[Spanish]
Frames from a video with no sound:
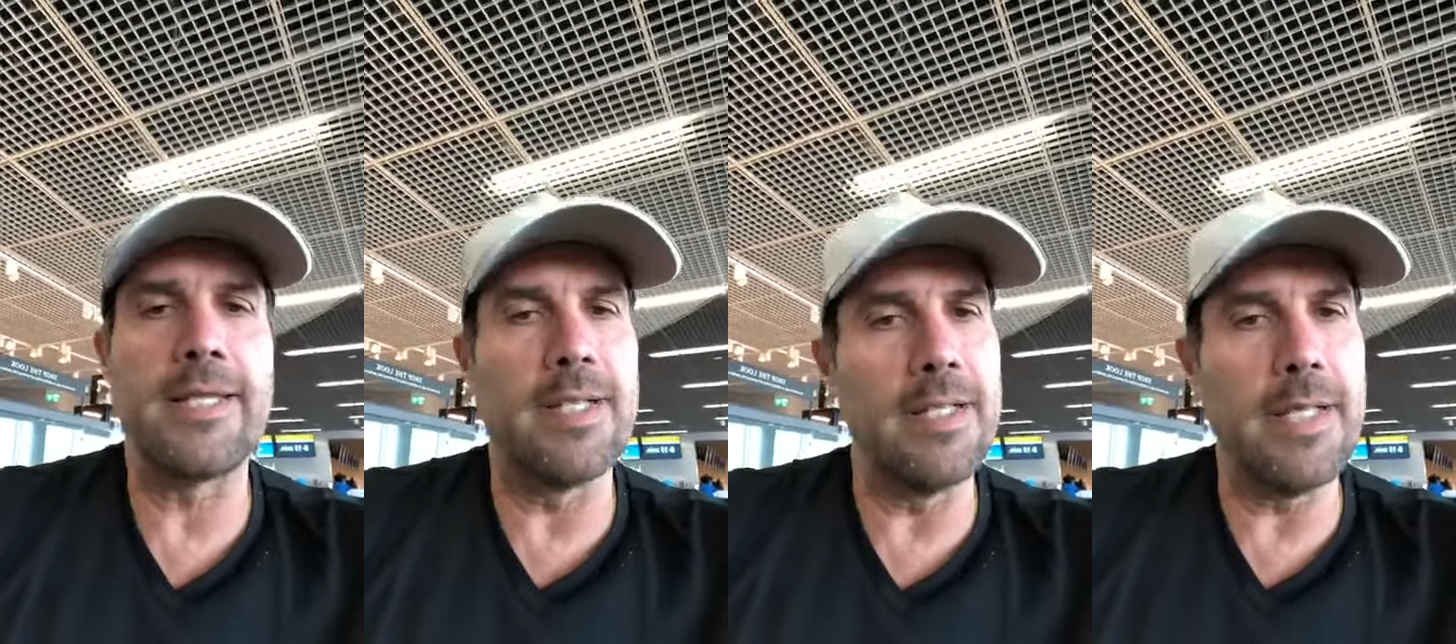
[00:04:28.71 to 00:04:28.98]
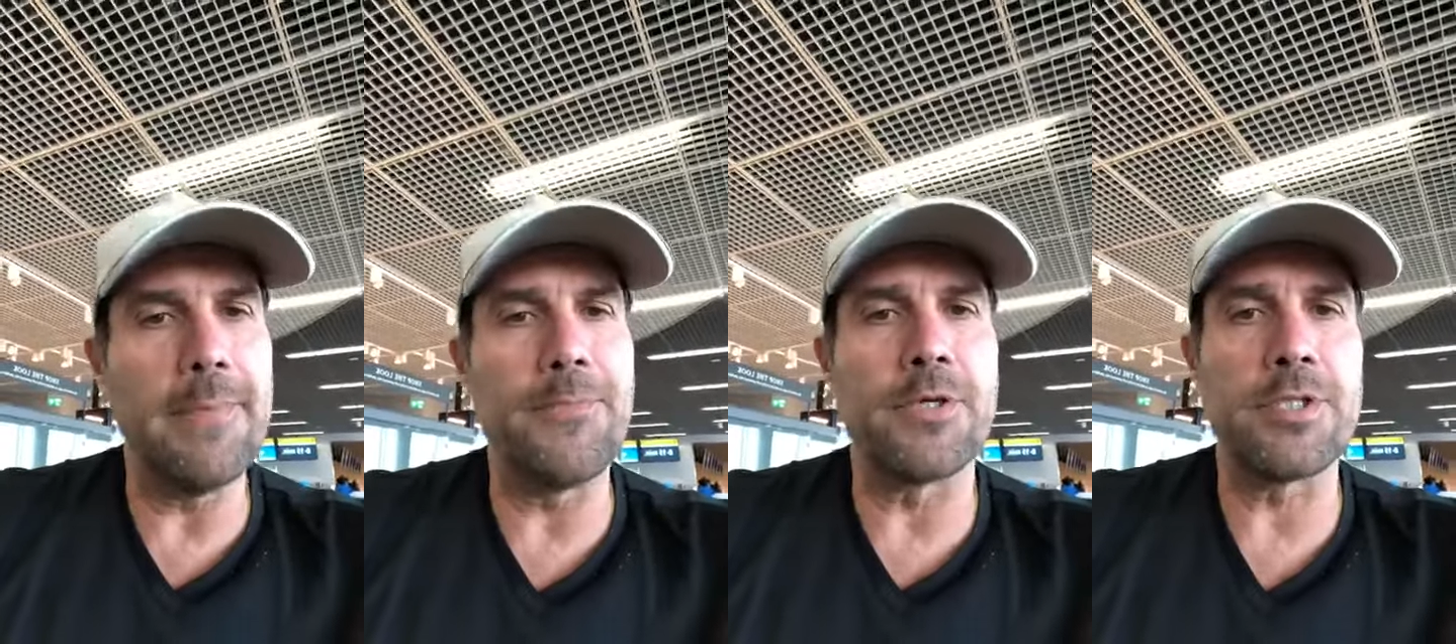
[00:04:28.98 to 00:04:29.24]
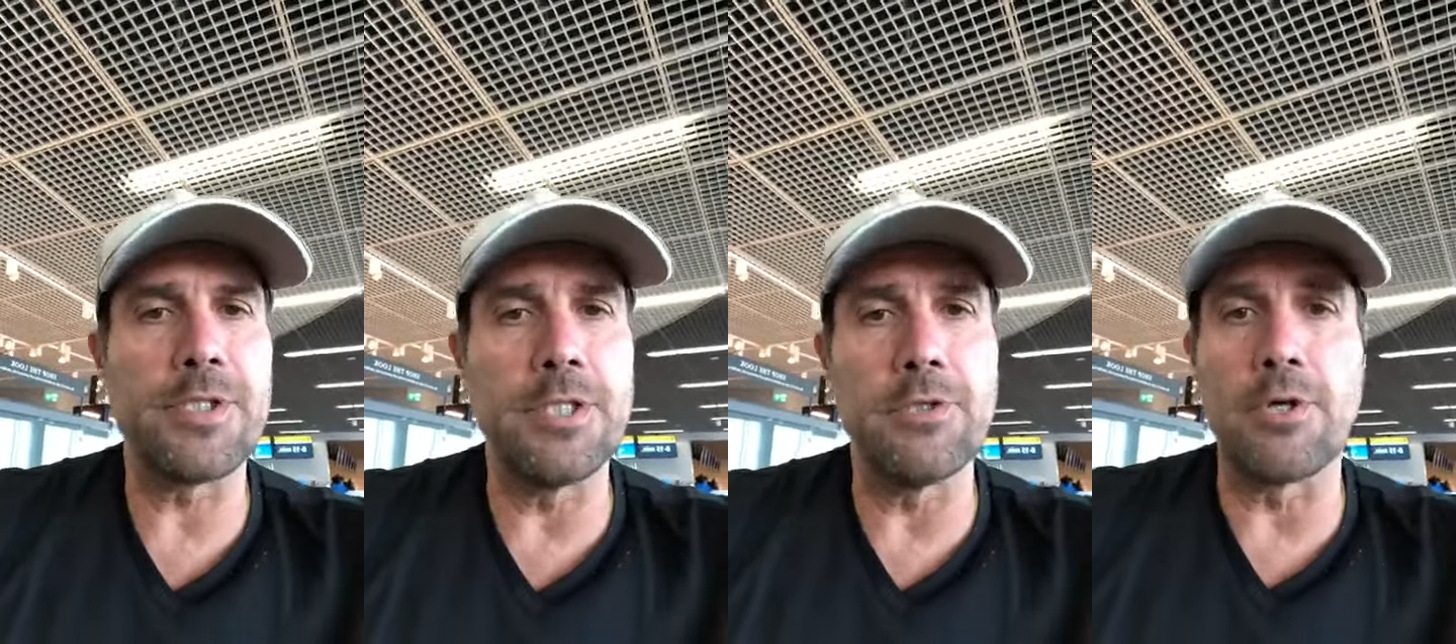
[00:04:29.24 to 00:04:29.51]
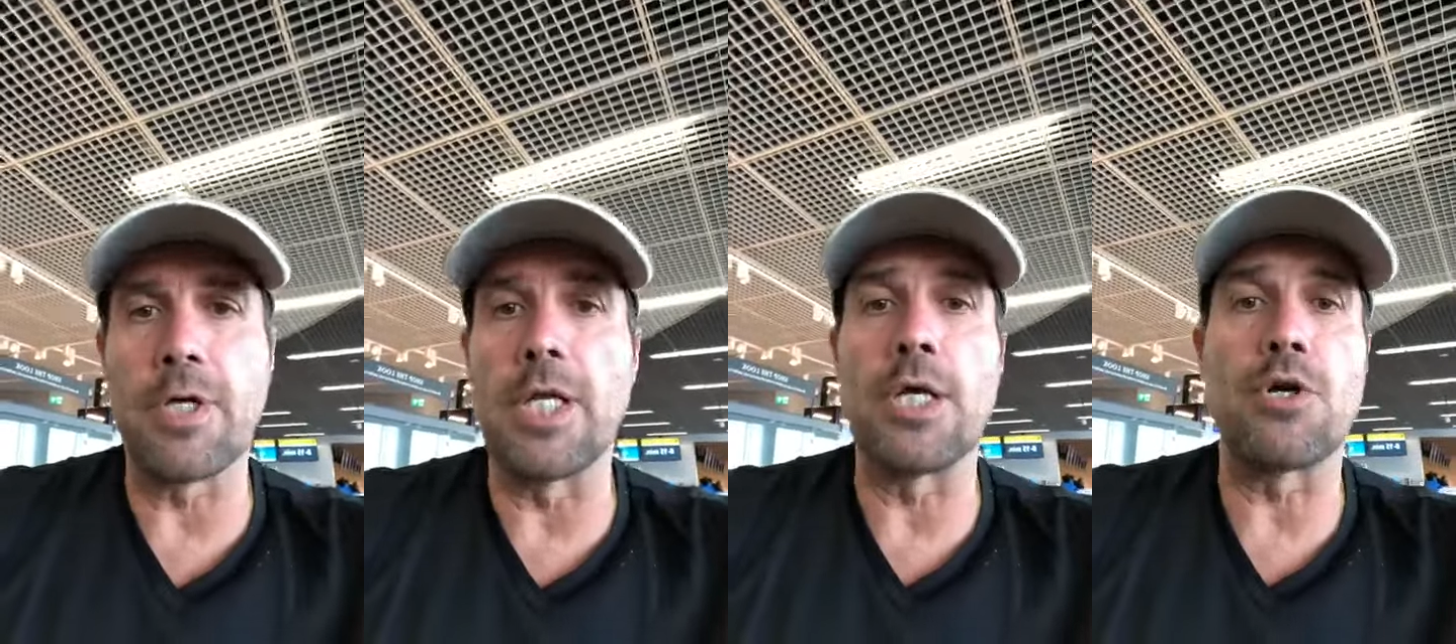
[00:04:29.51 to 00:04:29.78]
del
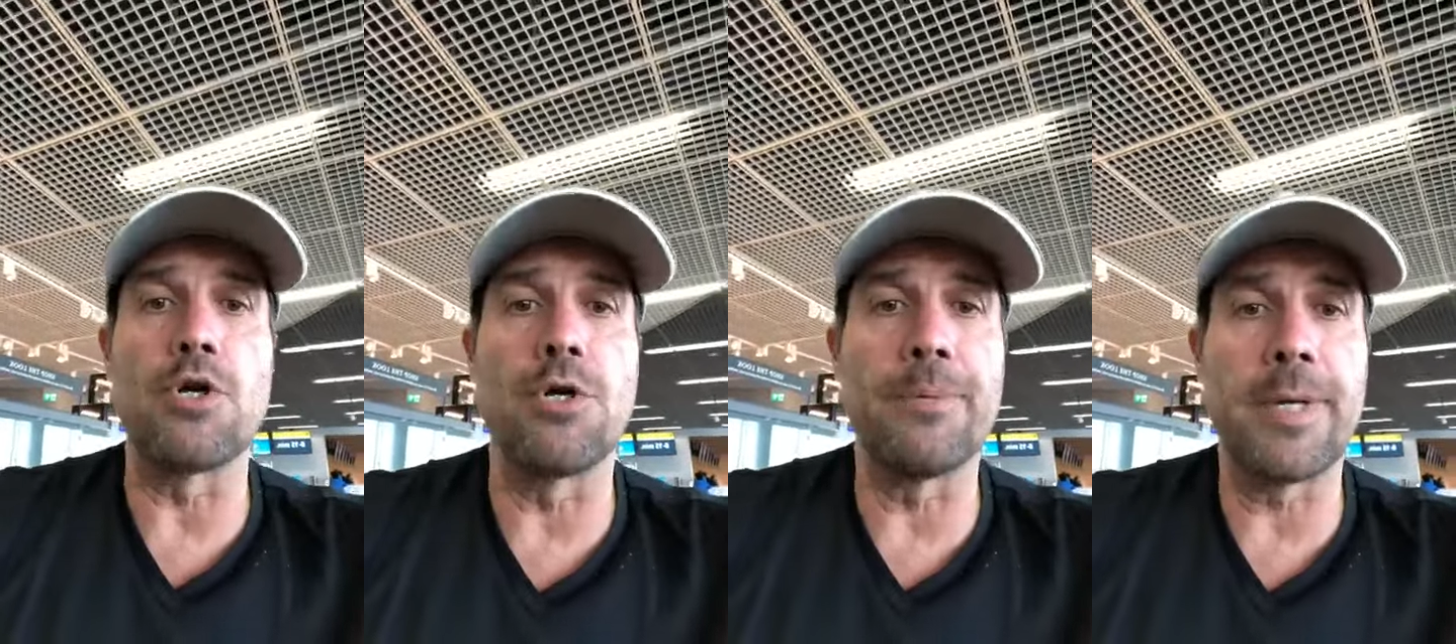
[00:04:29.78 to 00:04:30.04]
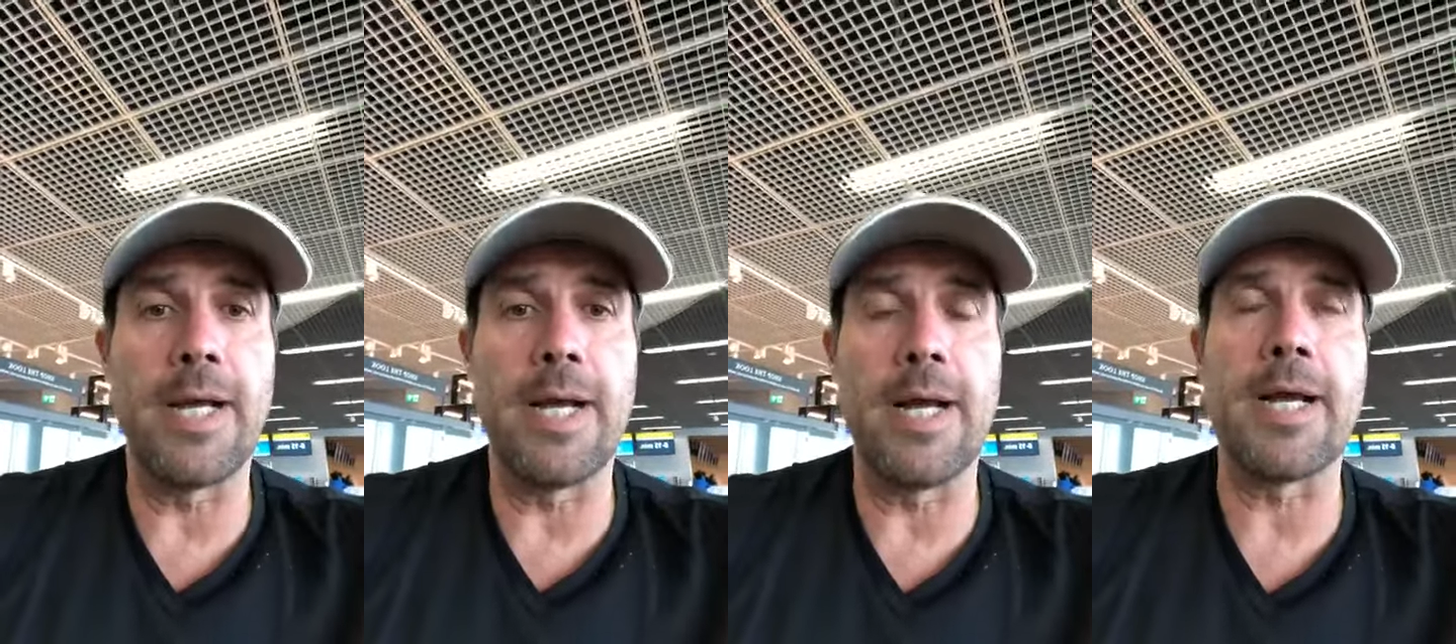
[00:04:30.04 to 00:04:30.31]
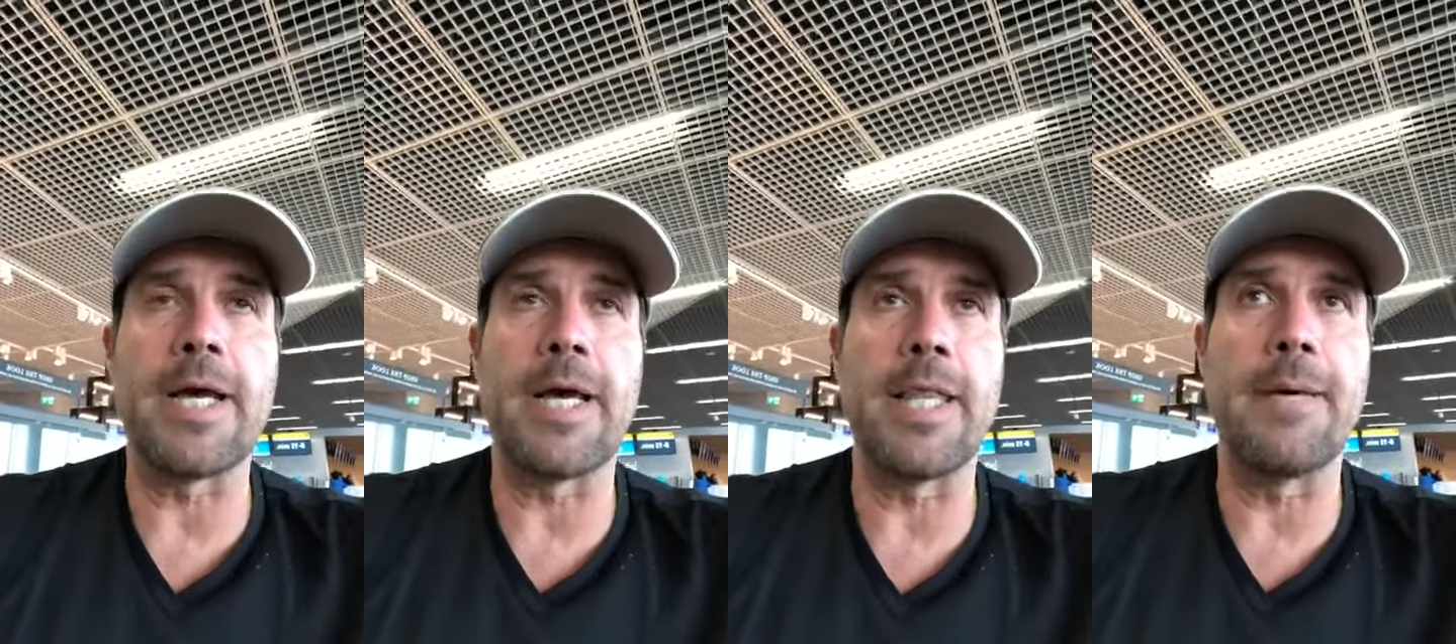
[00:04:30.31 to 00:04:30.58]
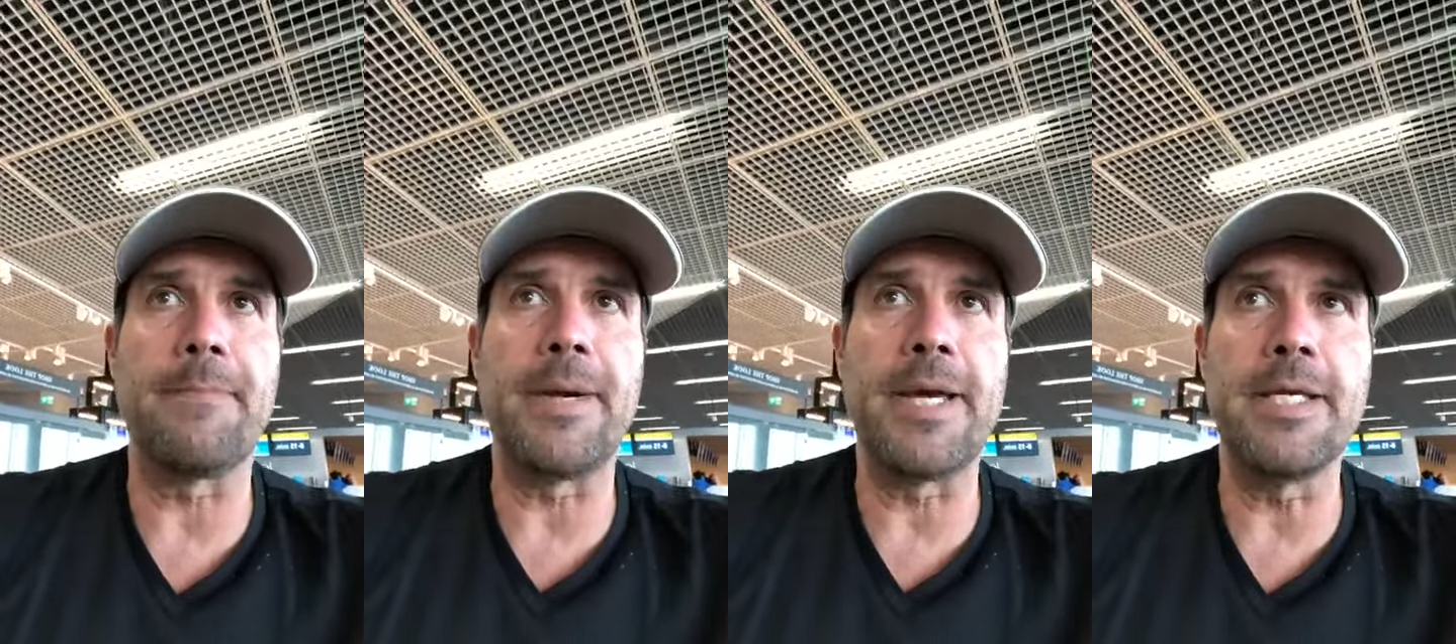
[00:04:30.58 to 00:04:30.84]
10% que le cobra a
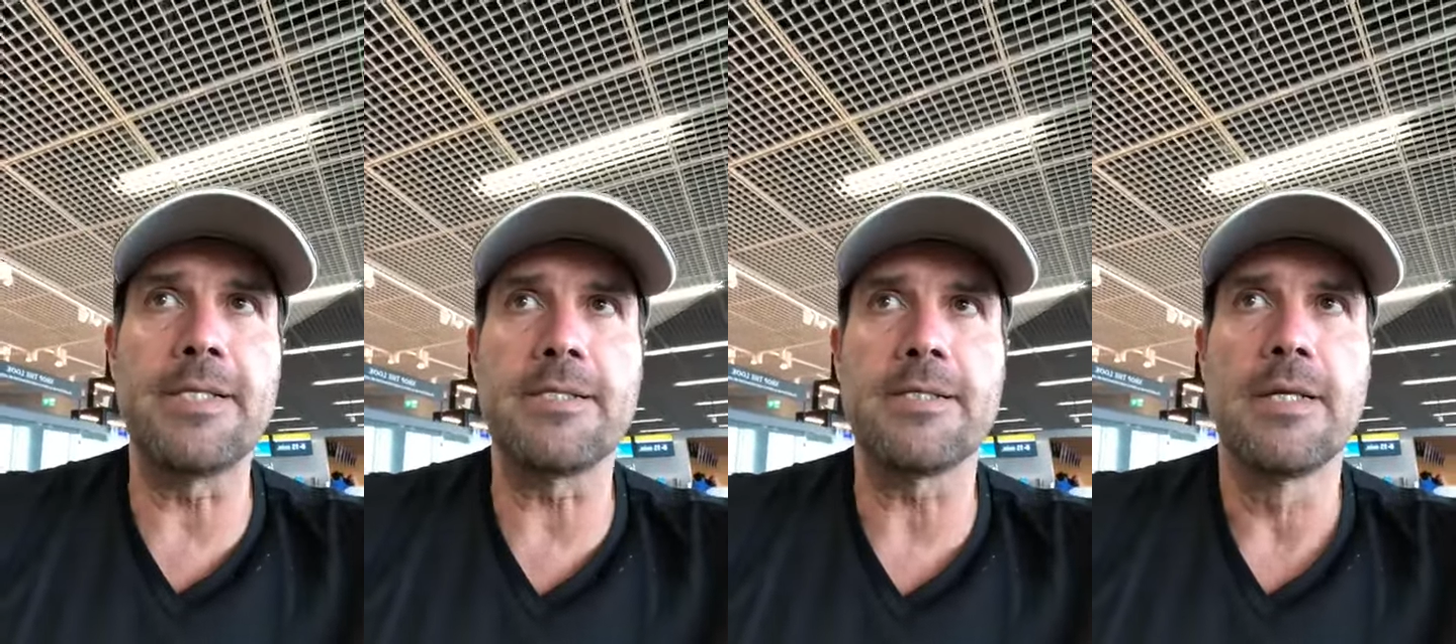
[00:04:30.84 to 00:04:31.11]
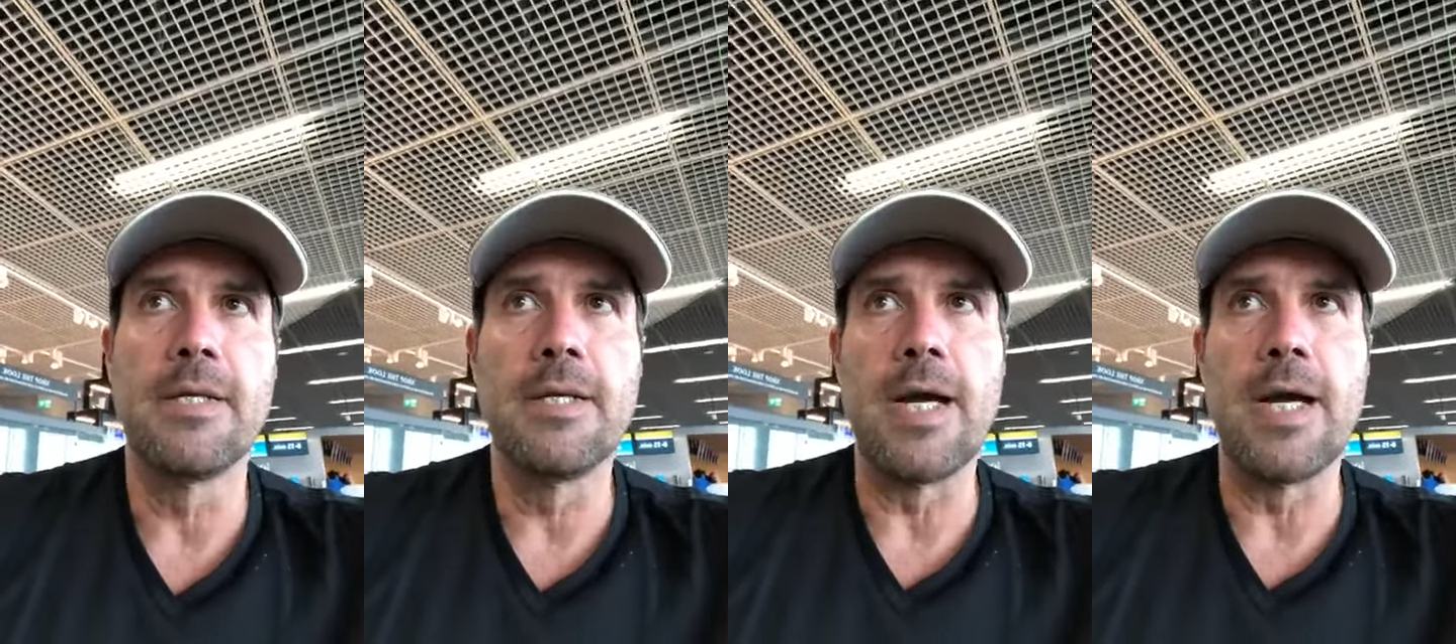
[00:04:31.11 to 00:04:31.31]
cada país,